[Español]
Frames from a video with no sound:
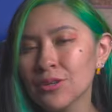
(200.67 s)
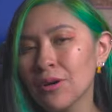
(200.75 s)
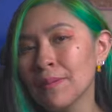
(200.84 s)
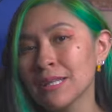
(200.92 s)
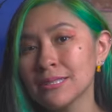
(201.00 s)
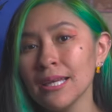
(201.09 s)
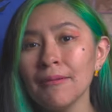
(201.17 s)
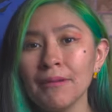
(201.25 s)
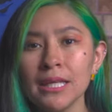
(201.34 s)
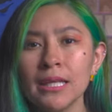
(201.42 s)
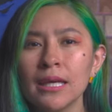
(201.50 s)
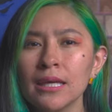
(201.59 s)

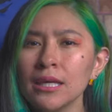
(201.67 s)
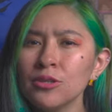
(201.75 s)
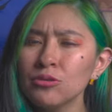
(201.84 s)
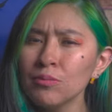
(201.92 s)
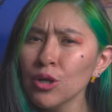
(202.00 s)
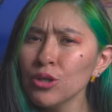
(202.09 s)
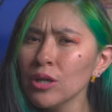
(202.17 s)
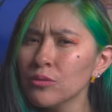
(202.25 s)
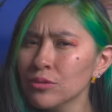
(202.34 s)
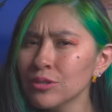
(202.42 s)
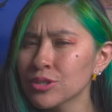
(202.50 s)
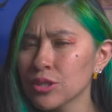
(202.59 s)
conversaban y tuvieron
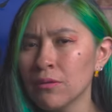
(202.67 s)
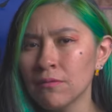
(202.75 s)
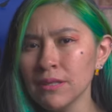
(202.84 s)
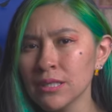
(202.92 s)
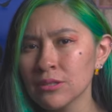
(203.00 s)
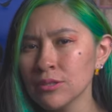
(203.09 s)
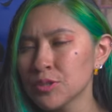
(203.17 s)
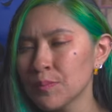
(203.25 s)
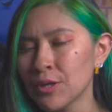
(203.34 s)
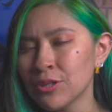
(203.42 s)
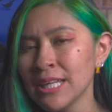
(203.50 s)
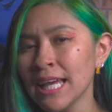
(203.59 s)
algunos conflictos,
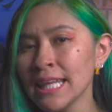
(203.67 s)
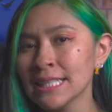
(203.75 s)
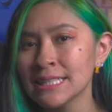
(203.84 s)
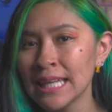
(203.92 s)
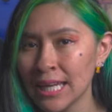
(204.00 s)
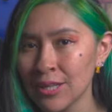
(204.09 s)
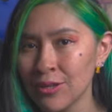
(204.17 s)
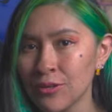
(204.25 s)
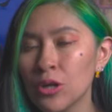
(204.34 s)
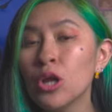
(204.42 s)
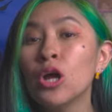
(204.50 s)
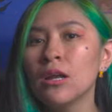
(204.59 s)
pero nada serio.